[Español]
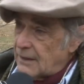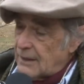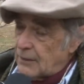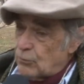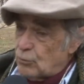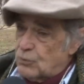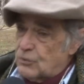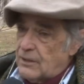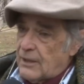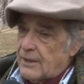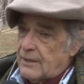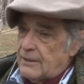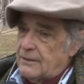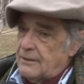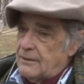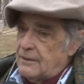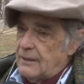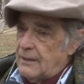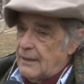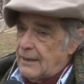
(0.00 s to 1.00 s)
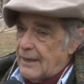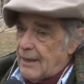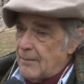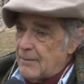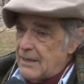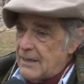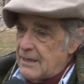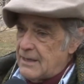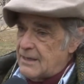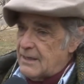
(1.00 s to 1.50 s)
al usar eh,
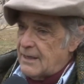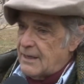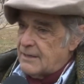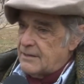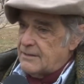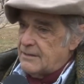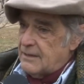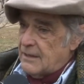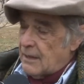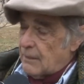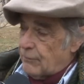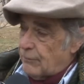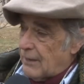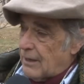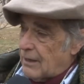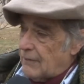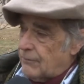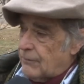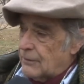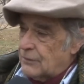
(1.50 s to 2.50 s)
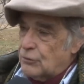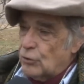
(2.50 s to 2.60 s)
gramíneas y alfalfa,